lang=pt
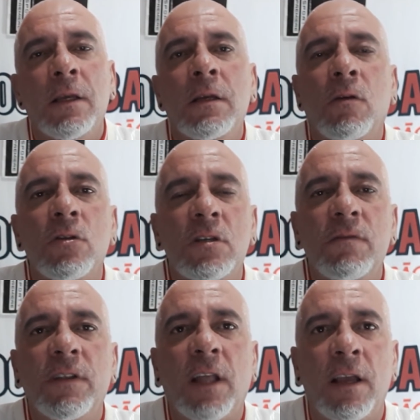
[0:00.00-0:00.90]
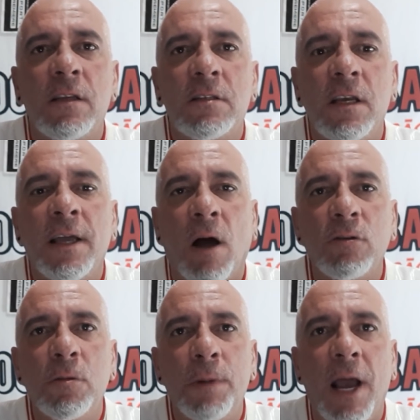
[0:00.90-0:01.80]
Inclusive, esse grau
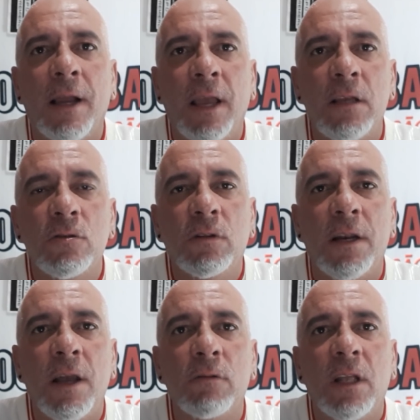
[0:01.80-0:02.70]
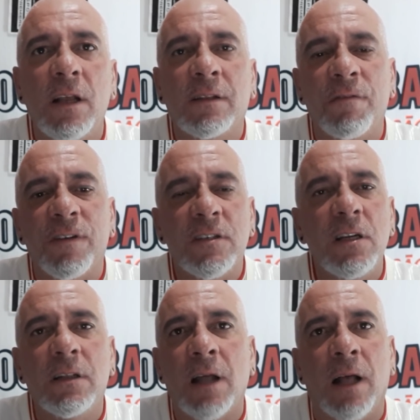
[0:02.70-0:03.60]
de embriaguez do Daniel teria até
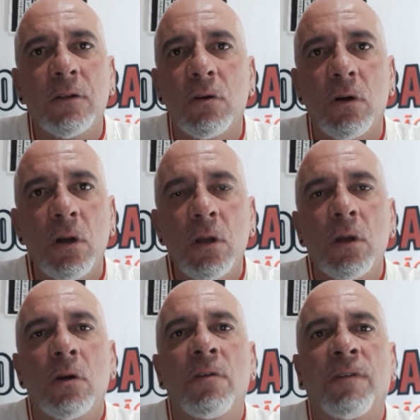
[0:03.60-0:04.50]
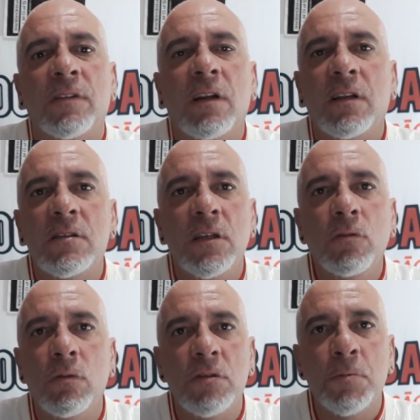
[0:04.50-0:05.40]
facilitado o fato dele ter
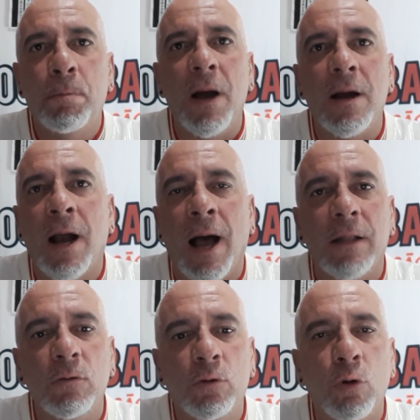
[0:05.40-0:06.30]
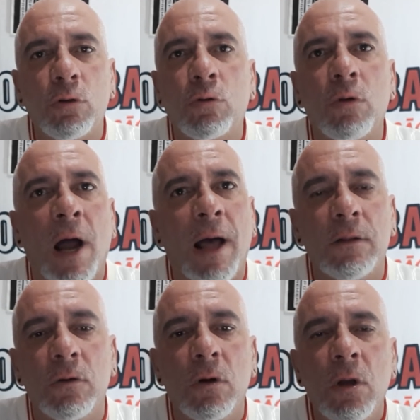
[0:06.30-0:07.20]
sido espancado,
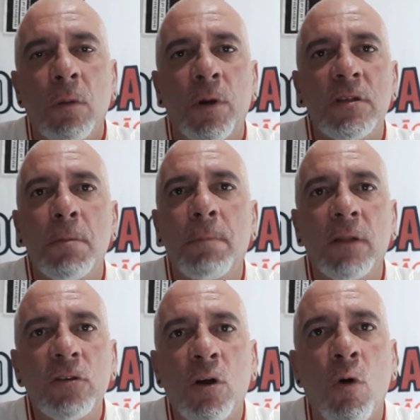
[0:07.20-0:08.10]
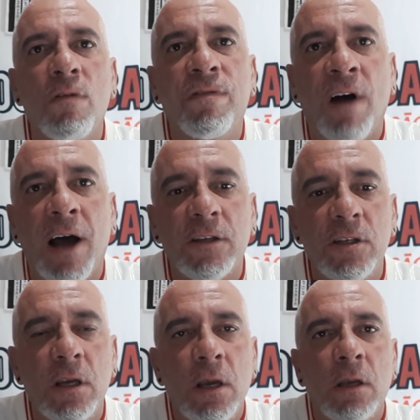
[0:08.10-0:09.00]
torturado por esse bando de
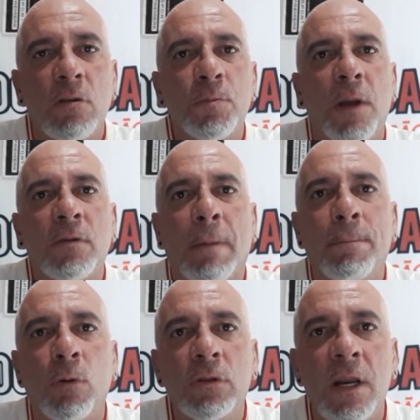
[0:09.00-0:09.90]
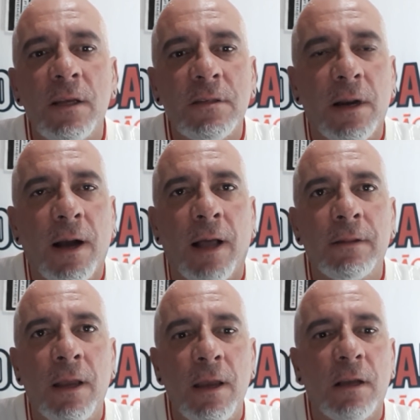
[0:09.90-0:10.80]
covarde. Eu espero que apodreça na
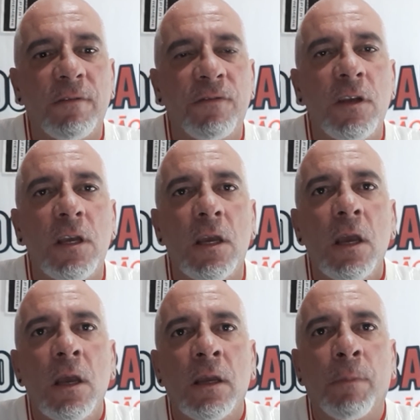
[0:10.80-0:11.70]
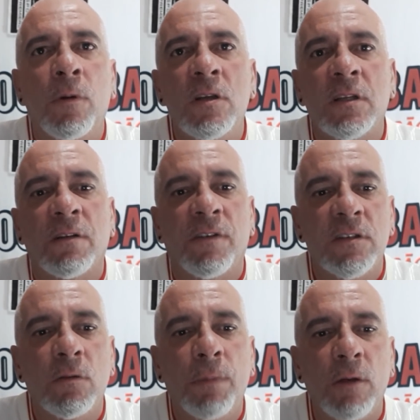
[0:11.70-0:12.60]
cadeia, que fique, que a polícia está
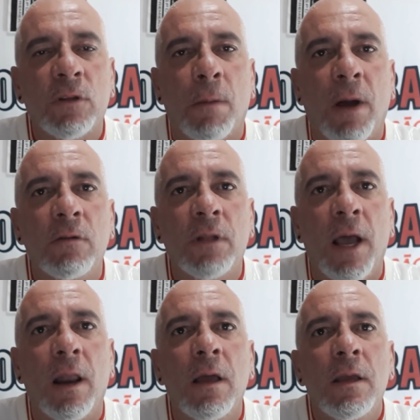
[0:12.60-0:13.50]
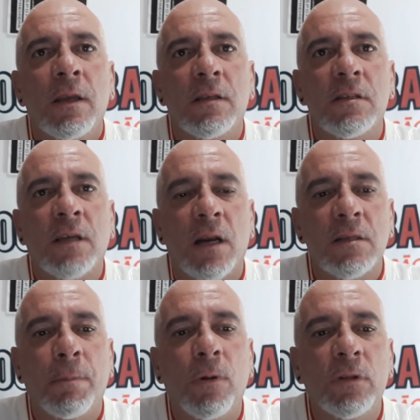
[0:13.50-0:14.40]
fazendo bem o trabalho dela, que esses caras
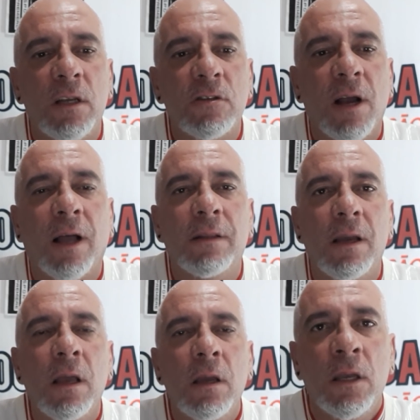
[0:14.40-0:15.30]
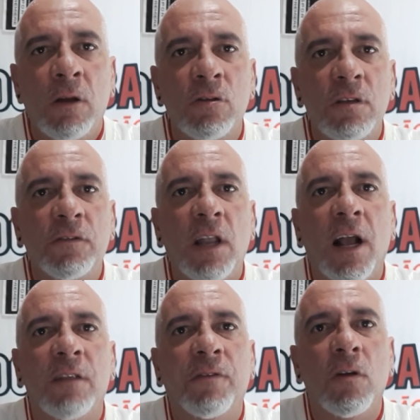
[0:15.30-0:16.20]
apodreçam na cadeia. Inclusive o
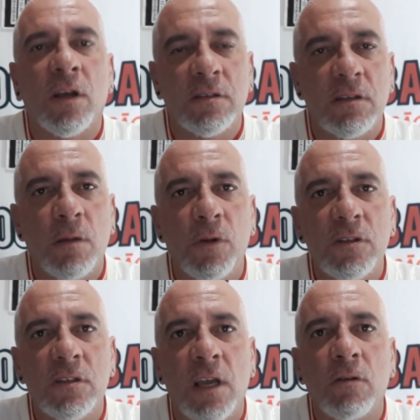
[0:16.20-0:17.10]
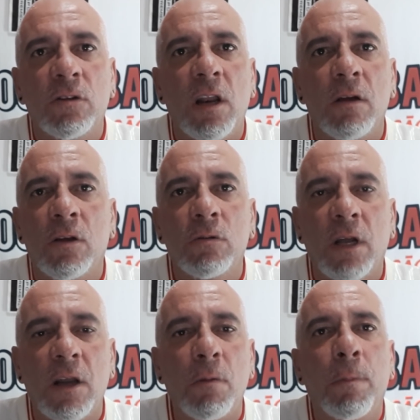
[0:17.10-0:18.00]
delegado falou, as testemunhas disseram que o, que o
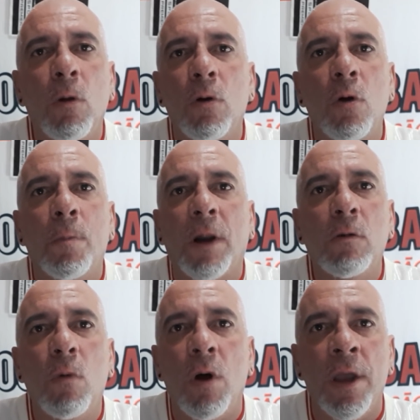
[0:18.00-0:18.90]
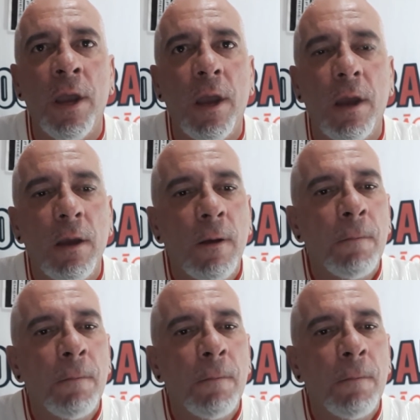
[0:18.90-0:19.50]
Daniel implorou para não morrer.